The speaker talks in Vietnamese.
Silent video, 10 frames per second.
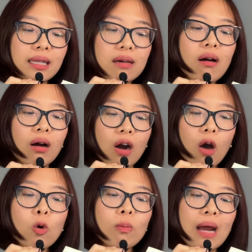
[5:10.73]
Thiết tưởng
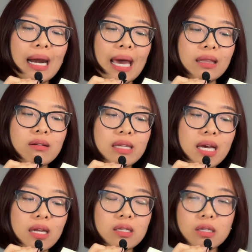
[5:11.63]
đó cũng là lẽ tự
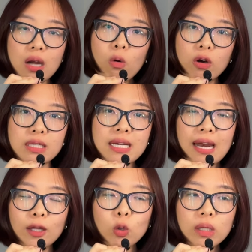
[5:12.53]
nhiên chứ đâu có
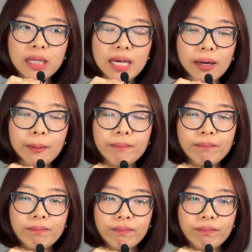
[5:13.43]
gì là thua thiệt.